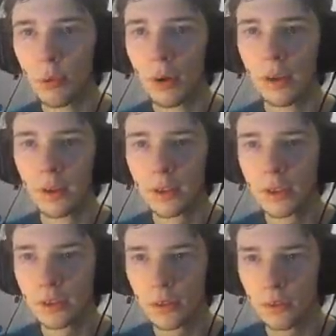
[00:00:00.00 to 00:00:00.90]
pourriez
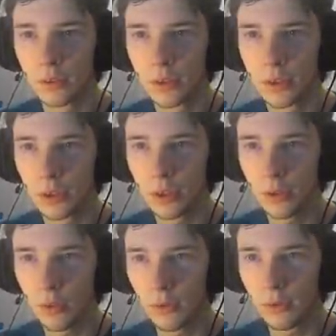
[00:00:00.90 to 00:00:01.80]
nager sans vos
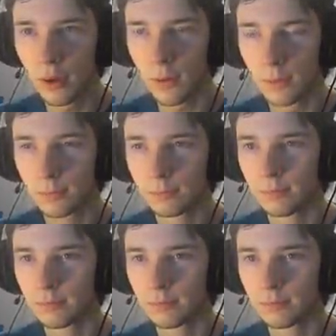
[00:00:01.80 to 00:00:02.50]
t-shirts, quoi. Enfin.